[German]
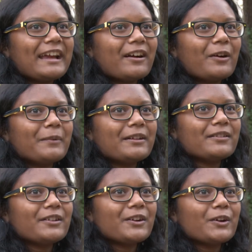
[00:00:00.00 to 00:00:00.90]
wer
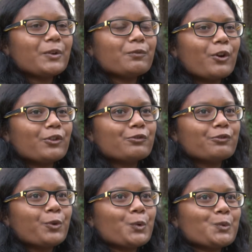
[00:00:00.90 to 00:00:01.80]
herkommen und
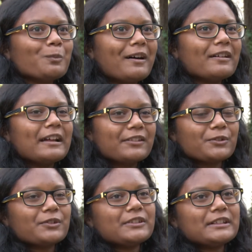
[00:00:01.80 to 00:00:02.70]
wollten Foto machen.
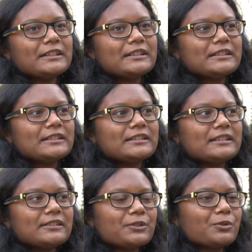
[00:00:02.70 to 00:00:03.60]
Also
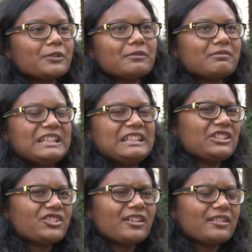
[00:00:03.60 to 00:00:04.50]
so
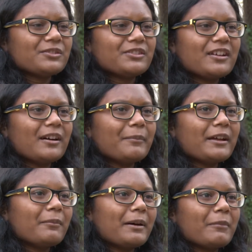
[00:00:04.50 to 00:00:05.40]
Teenager und die
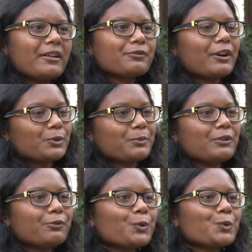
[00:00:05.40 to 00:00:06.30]
haben meine Mama halt gefragt, ob
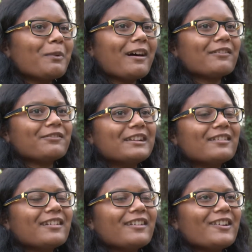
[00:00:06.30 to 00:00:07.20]
sie ein Foto machen will.